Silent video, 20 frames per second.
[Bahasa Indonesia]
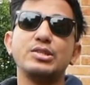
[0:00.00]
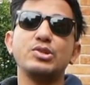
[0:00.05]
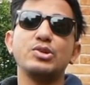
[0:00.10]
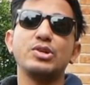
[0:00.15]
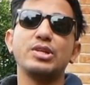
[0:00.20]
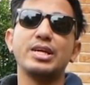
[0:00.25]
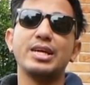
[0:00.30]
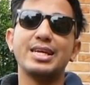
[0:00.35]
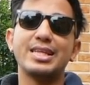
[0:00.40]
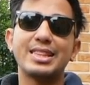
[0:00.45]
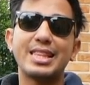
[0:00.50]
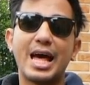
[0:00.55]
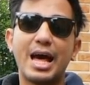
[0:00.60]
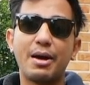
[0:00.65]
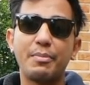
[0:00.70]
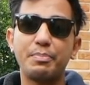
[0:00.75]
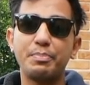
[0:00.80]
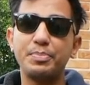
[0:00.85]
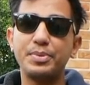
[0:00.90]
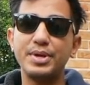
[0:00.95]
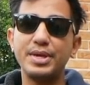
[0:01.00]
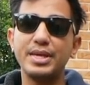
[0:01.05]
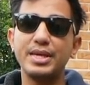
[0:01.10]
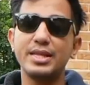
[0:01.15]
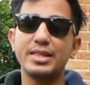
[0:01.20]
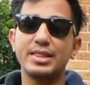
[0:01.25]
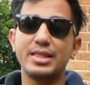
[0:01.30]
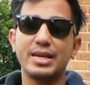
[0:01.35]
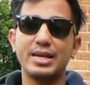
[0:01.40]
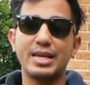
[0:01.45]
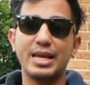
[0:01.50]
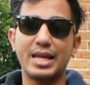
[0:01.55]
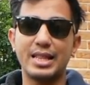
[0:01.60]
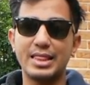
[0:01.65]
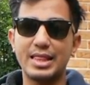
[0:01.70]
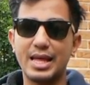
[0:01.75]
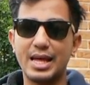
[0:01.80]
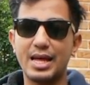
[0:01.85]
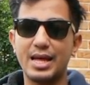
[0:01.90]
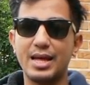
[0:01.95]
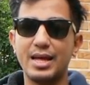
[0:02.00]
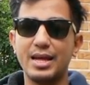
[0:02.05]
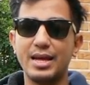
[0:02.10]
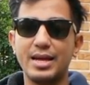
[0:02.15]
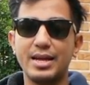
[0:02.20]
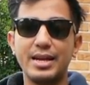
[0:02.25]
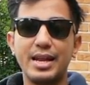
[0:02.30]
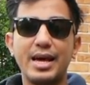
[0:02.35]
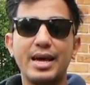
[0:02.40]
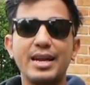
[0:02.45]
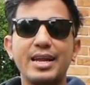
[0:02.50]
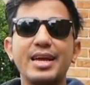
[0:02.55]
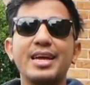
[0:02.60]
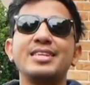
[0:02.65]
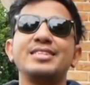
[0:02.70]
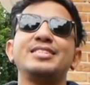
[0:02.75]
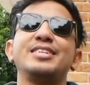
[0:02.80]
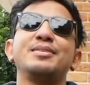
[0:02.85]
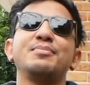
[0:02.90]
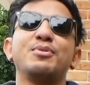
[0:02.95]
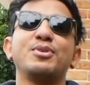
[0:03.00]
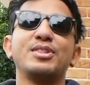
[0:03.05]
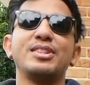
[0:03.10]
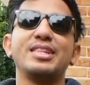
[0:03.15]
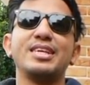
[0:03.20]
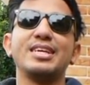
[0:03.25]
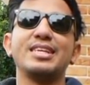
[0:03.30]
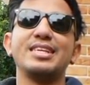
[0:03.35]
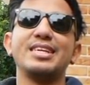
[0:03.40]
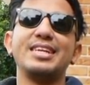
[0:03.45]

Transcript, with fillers: situ. Tapi ternyata dari engine mounting.